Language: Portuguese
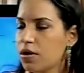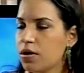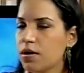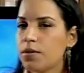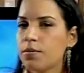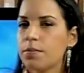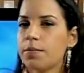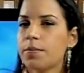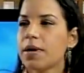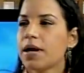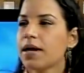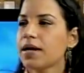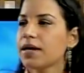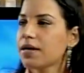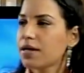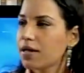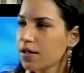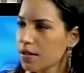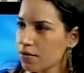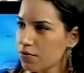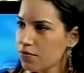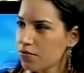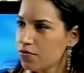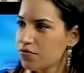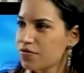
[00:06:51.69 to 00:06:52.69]
para que, que eu
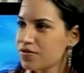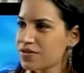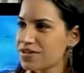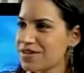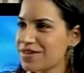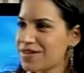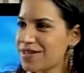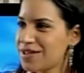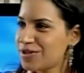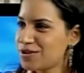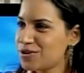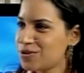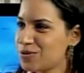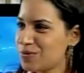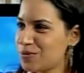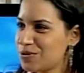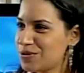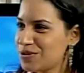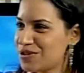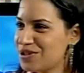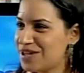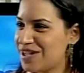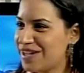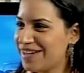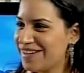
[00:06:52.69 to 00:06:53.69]
vou fazer teste de
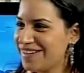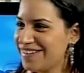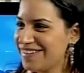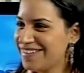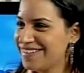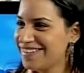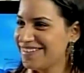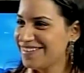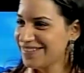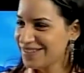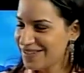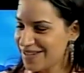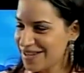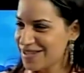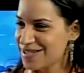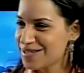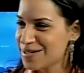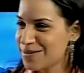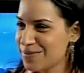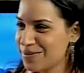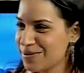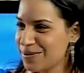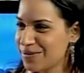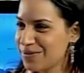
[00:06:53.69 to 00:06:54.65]
progênio? Não tem essa pergunta?